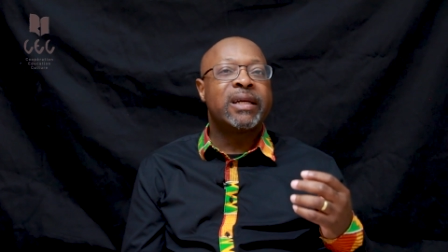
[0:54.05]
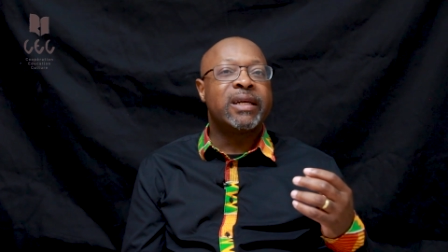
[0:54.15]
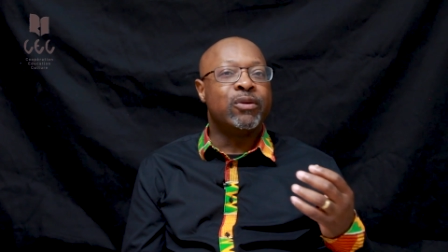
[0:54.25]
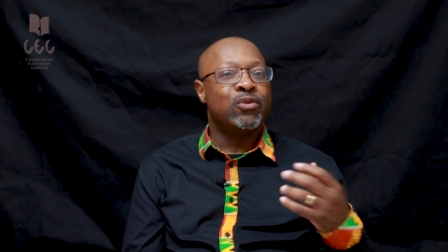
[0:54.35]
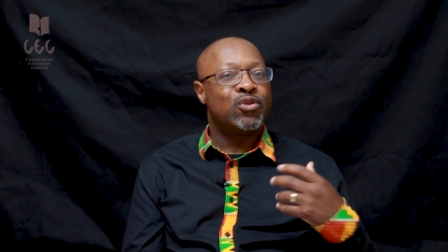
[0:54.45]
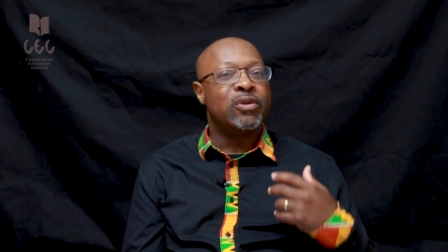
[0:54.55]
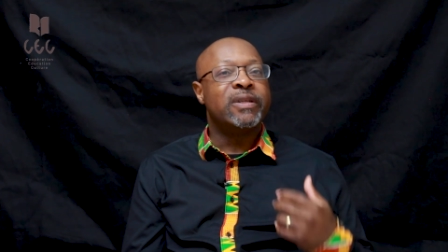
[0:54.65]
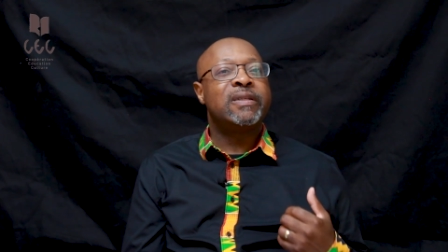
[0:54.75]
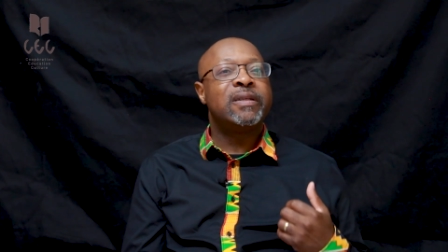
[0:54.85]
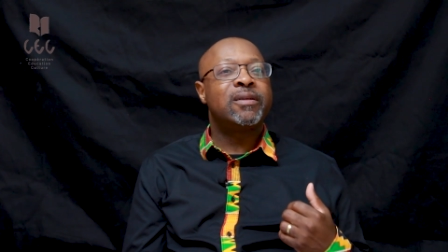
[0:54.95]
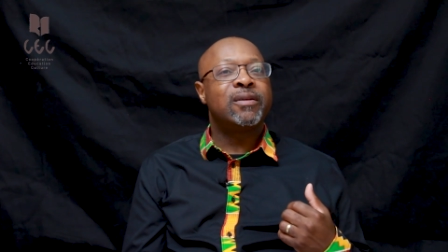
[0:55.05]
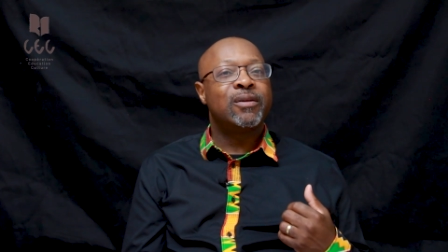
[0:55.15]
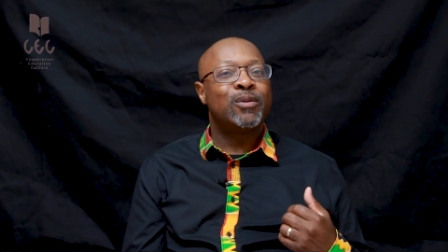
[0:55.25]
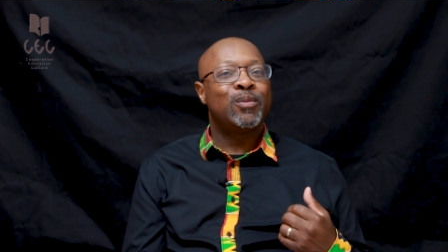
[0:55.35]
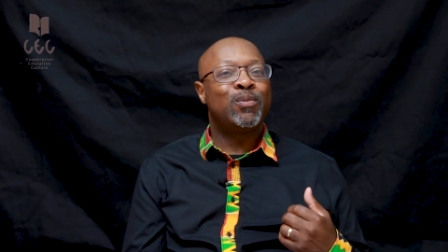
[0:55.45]
qui nous sollicitent
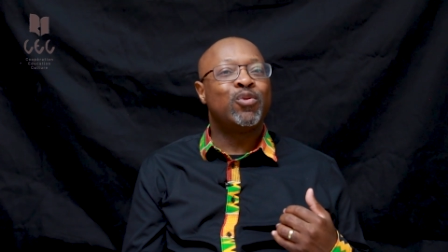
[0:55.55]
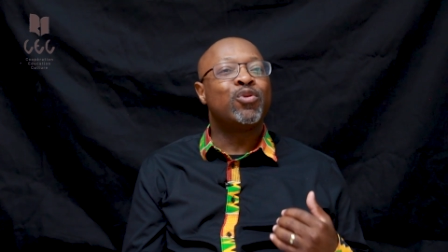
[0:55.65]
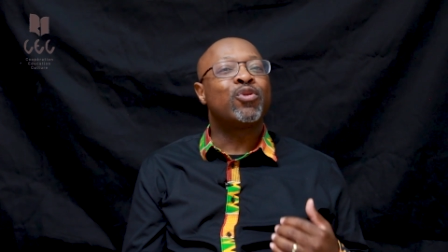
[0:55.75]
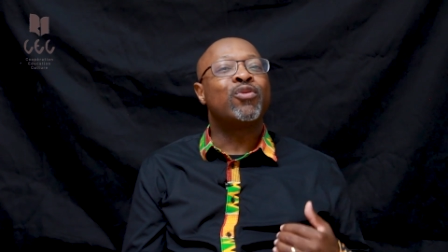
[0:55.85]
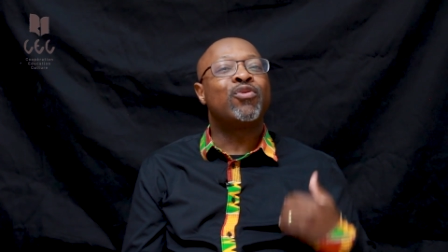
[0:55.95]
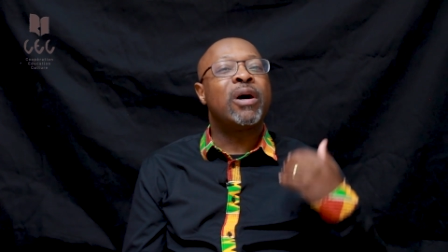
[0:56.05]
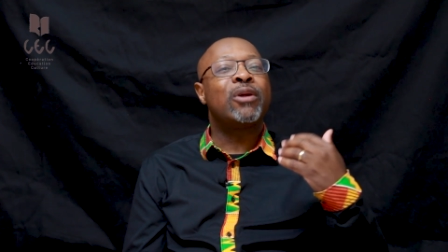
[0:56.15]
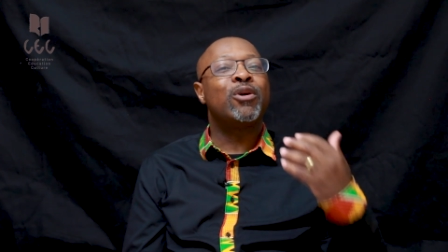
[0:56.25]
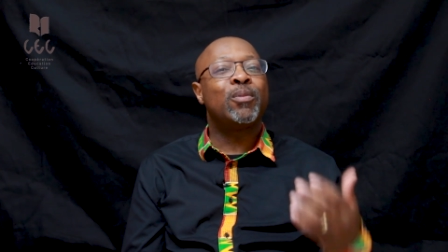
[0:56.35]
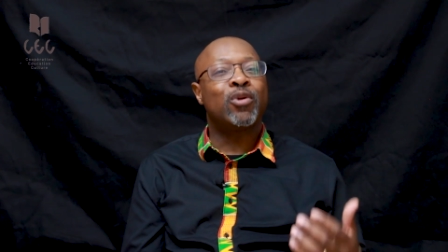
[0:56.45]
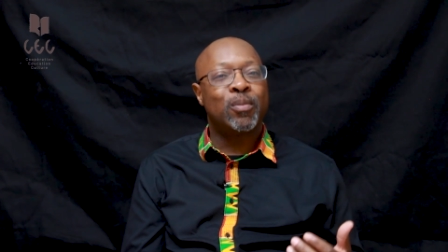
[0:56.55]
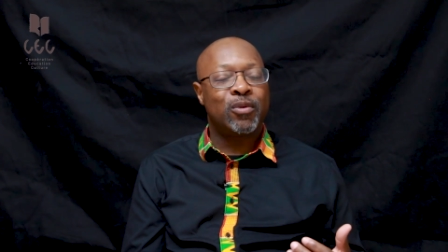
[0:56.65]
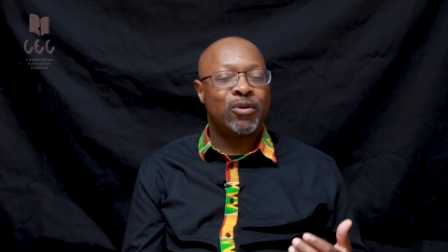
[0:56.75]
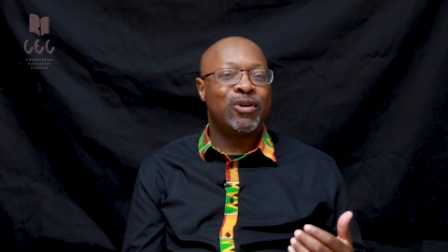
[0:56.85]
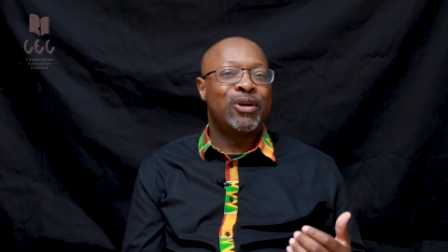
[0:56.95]
pour revoir leur
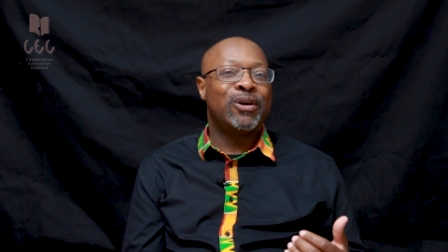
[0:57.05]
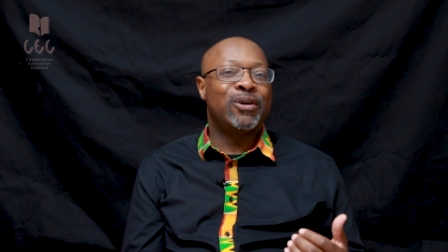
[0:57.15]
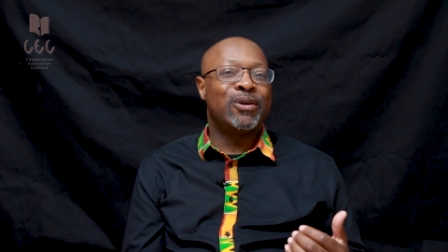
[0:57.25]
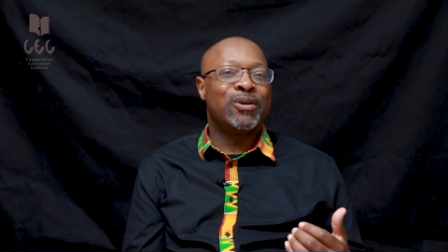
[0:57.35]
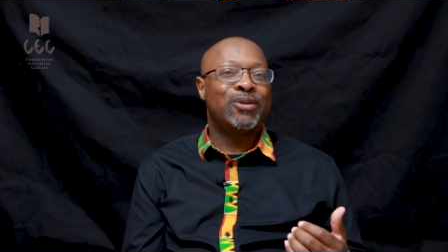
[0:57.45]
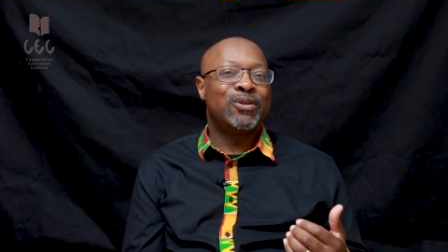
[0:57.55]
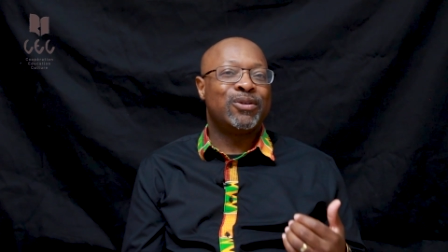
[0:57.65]
propre euh,